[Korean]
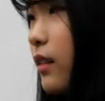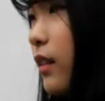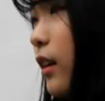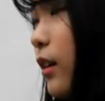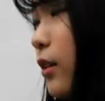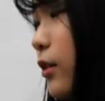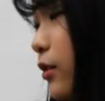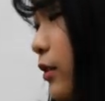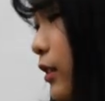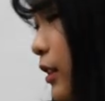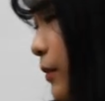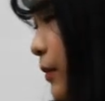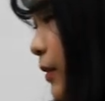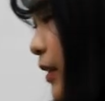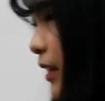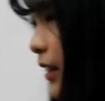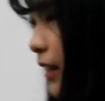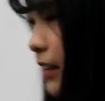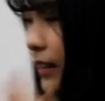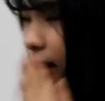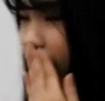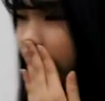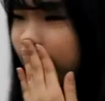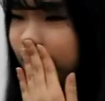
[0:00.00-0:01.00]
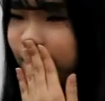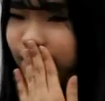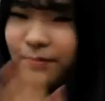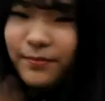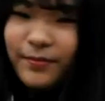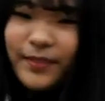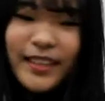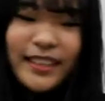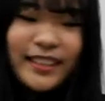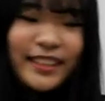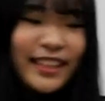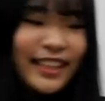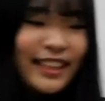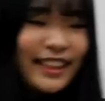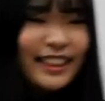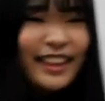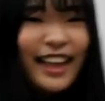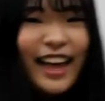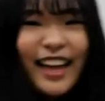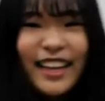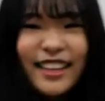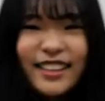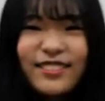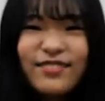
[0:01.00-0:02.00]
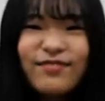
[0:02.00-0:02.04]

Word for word: 어, 냄새 난다. 맛있겠다.